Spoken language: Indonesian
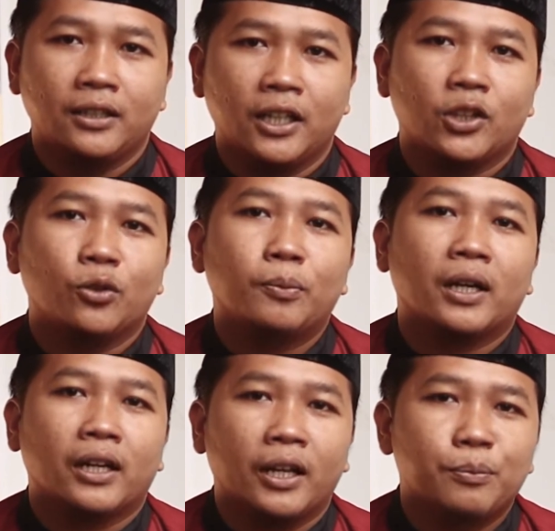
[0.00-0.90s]
yaitu
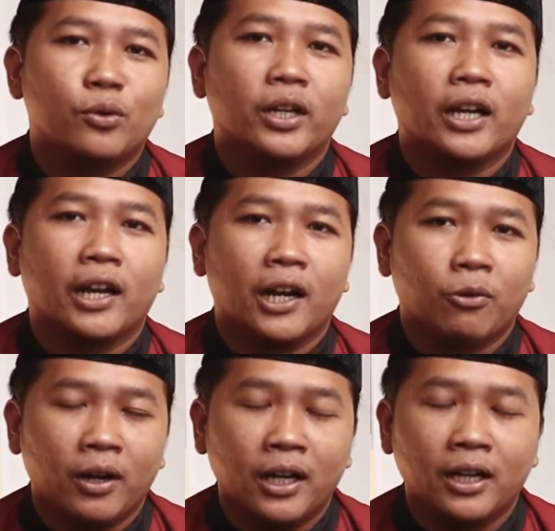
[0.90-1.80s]
mengenai boneka
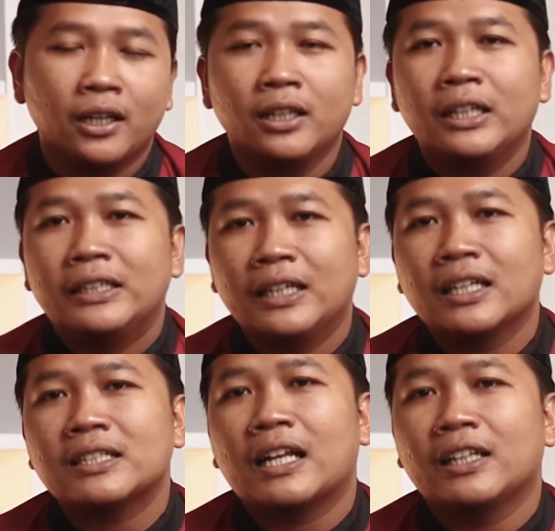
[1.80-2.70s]
rawah
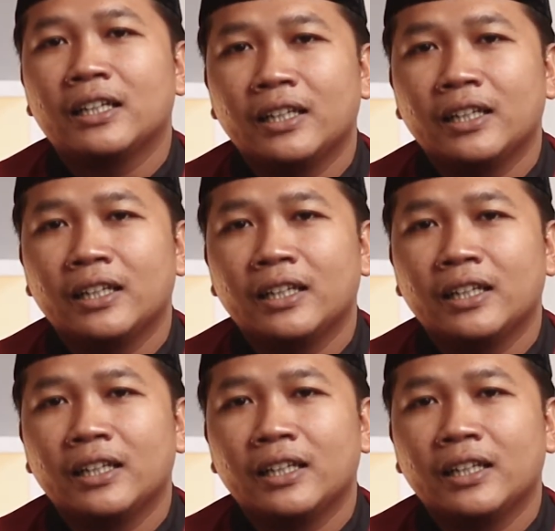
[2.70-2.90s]
yang saat